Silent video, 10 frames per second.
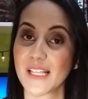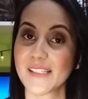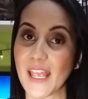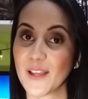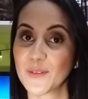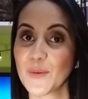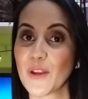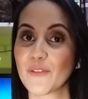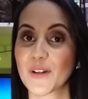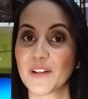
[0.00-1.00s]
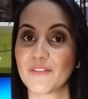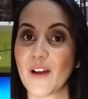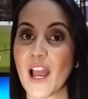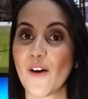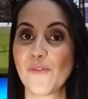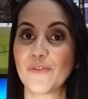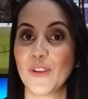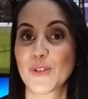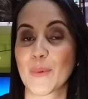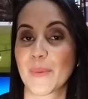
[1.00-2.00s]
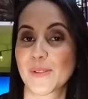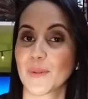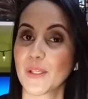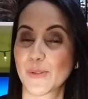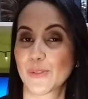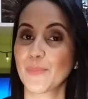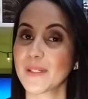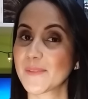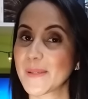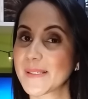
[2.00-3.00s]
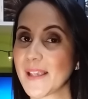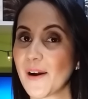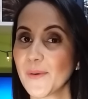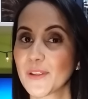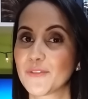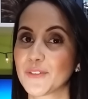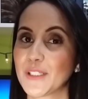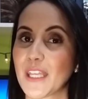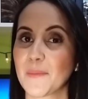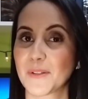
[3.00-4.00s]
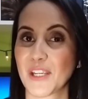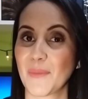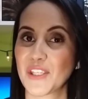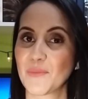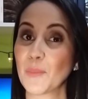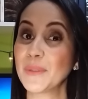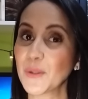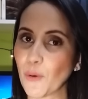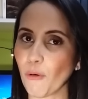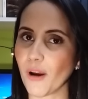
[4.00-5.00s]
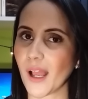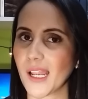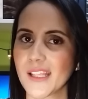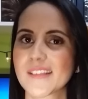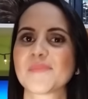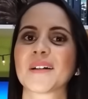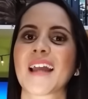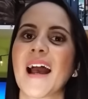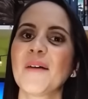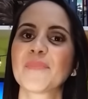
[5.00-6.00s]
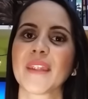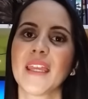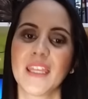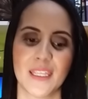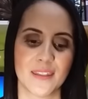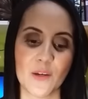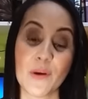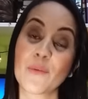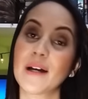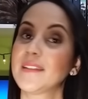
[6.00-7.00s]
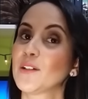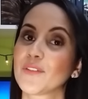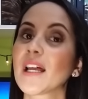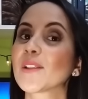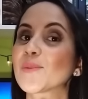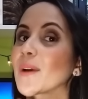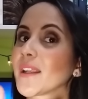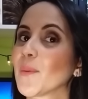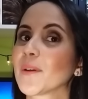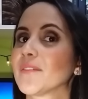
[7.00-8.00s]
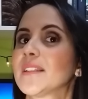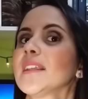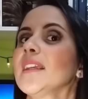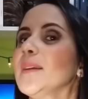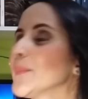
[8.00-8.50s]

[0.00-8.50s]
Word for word: der certo, eu vou gravar um vídeo com uma pessoa super especial, que foi quem praticamente me obrigou a ler esse mangá. Então aguardem novidades no canal, que vai ter